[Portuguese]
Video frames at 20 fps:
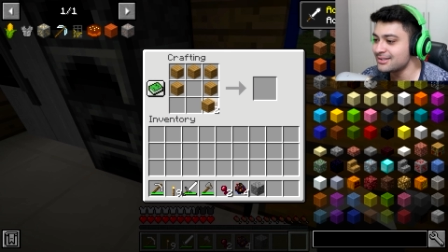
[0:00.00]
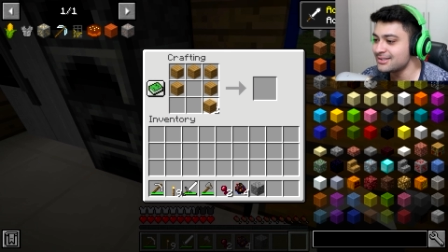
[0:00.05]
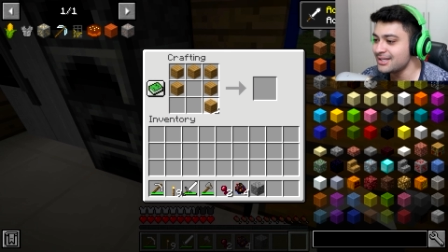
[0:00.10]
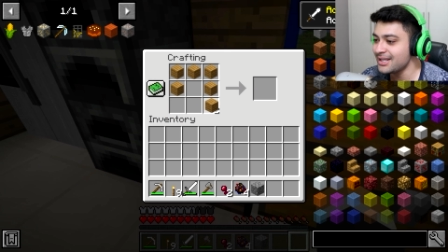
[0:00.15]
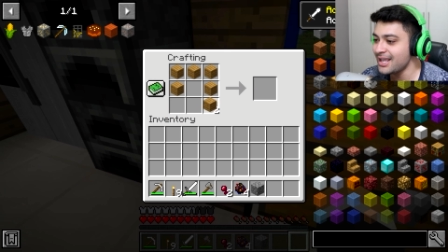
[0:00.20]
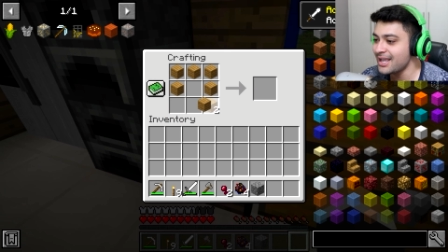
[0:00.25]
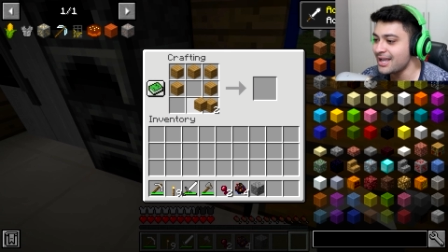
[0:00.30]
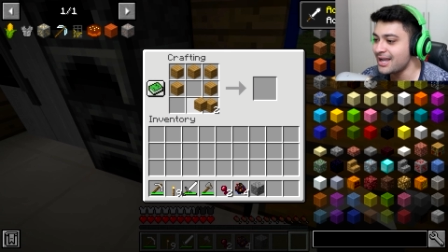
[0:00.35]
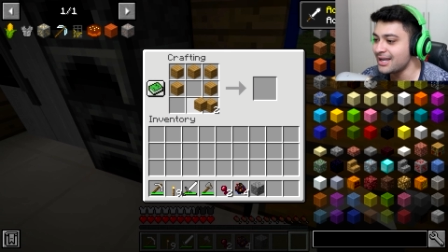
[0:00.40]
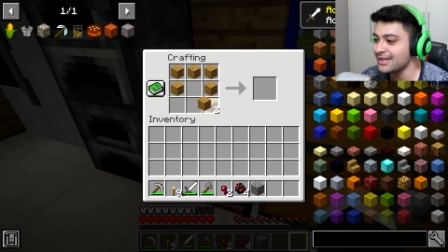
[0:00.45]

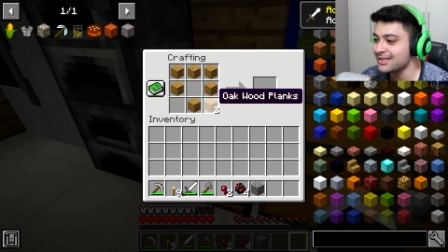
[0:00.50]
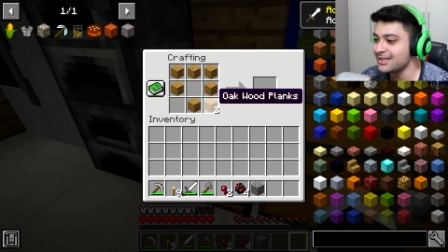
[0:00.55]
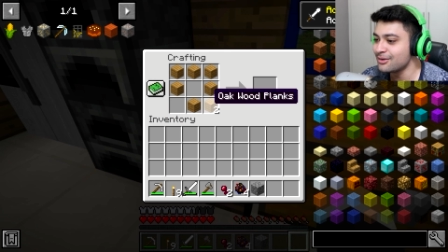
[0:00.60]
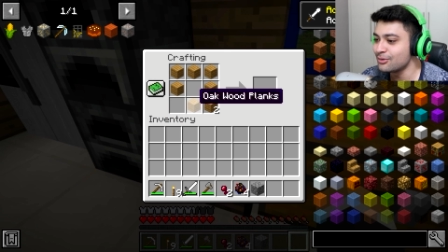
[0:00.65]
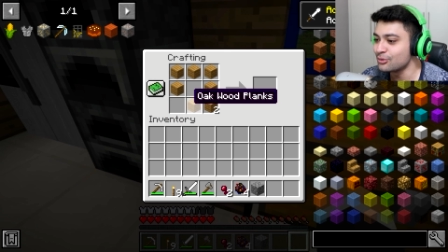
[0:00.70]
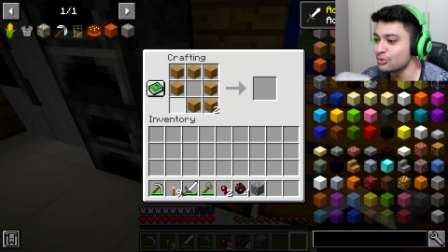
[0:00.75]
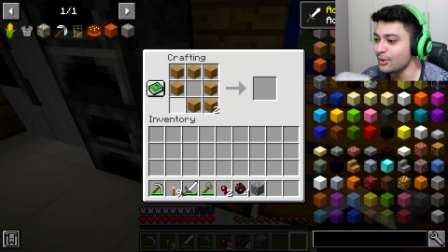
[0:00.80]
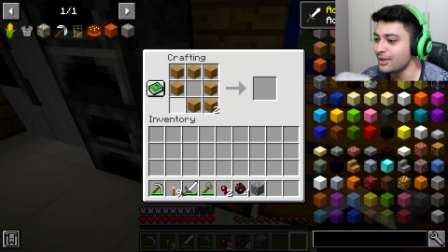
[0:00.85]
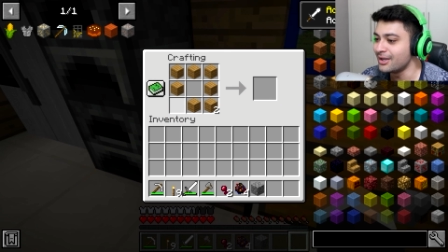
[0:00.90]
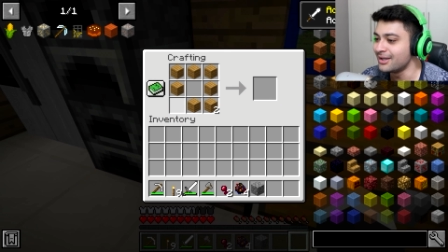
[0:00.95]
Sem errar aqui,
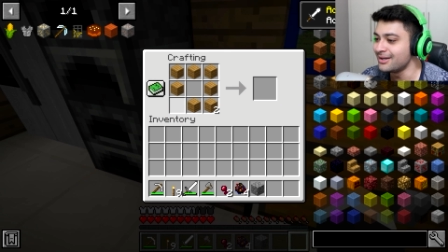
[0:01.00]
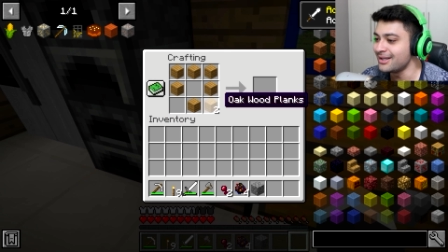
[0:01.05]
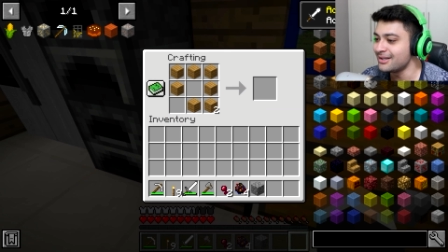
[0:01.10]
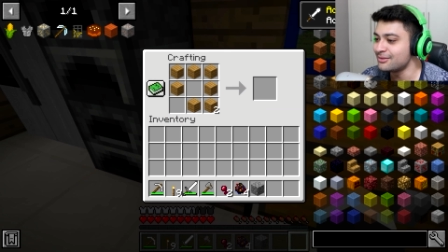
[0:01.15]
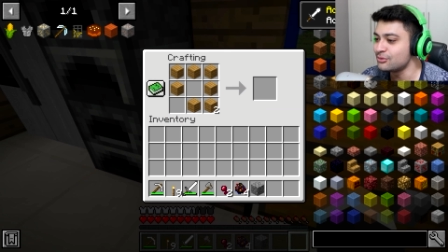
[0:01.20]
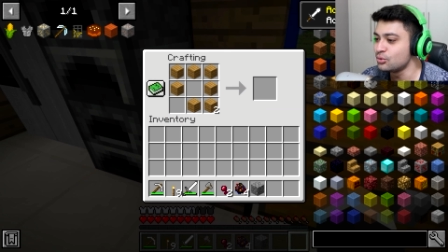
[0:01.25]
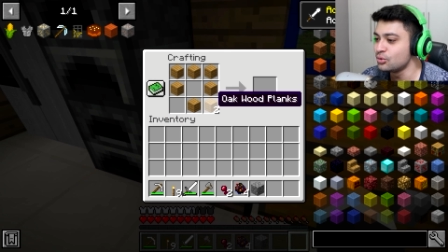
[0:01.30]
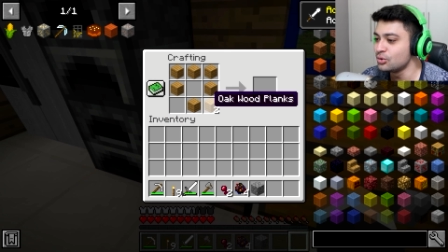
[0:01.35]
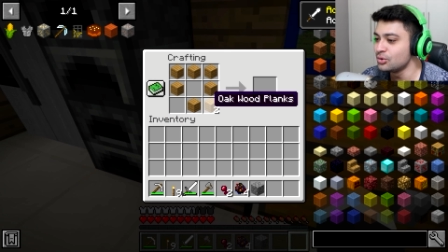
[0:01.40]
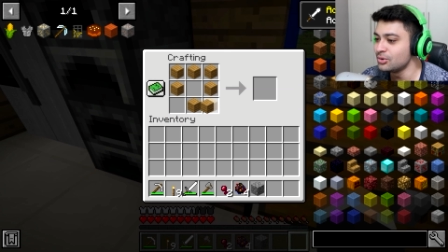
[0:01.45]
que eu tô errando é
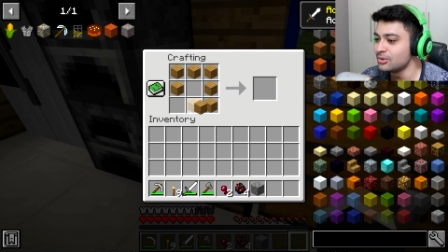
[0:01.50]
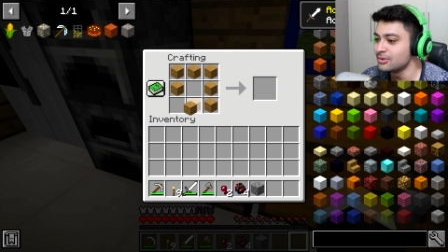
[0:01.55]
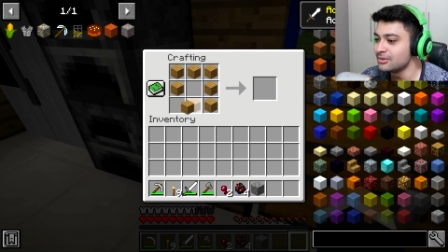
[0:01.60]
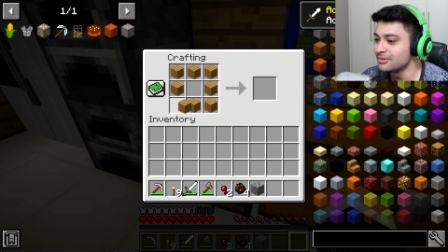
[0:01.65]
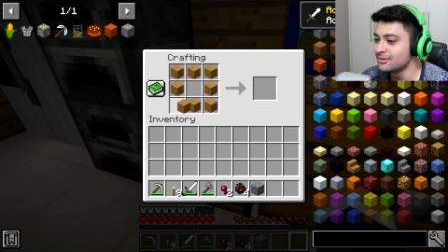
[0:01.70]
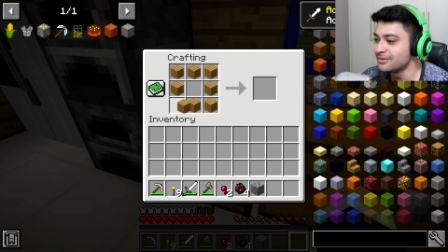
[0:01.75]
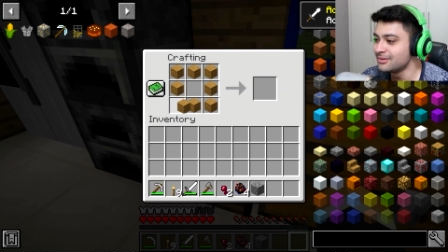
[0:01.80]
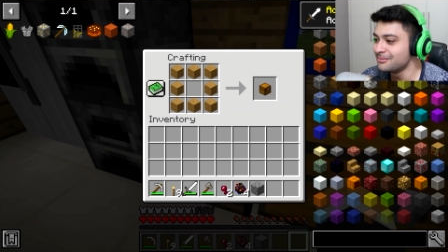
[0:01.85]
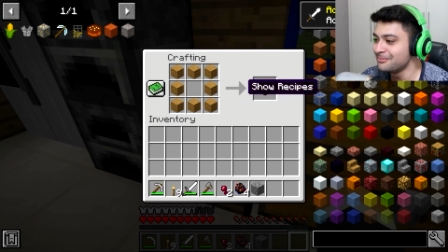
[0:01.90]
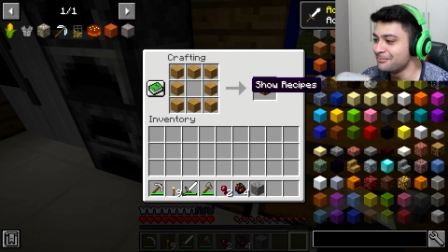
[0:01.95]
tudo.
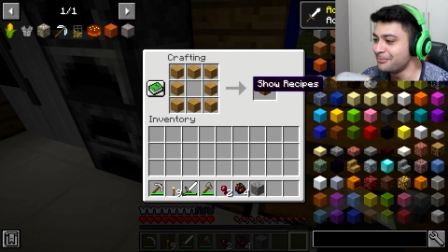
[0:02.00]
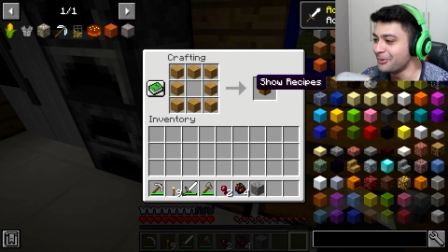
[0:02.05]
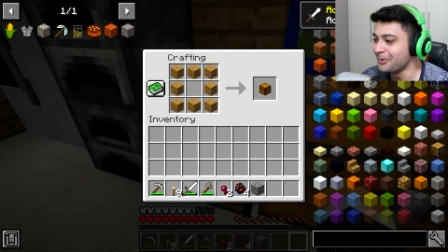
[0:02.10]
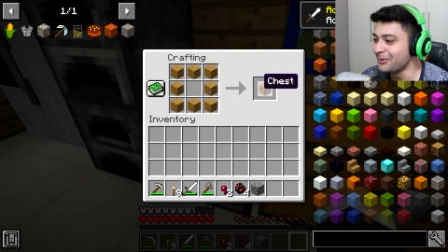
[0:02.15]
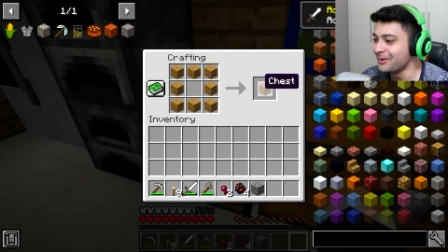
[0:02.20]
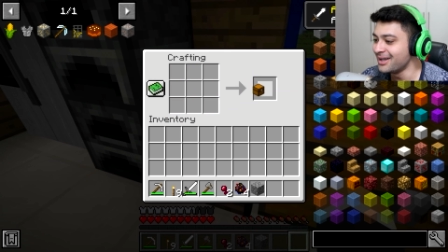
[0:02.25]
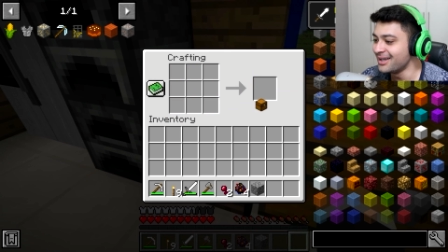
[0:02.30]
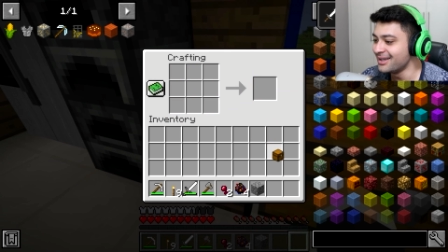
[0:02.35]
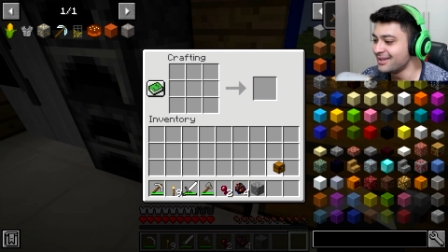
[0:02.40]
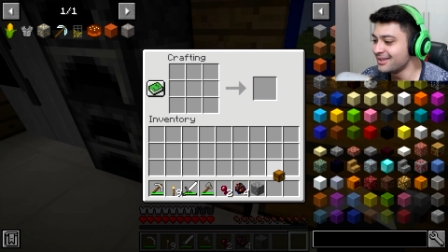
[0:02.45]

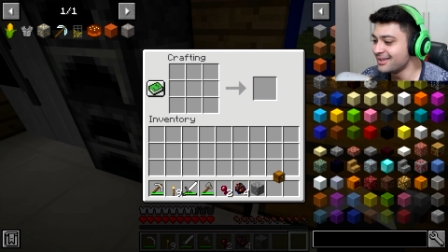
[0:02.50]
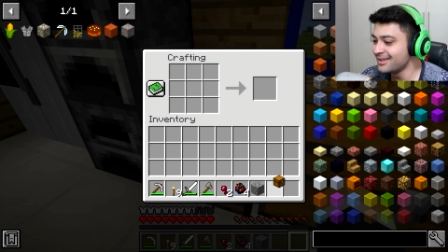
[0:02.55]
Boa.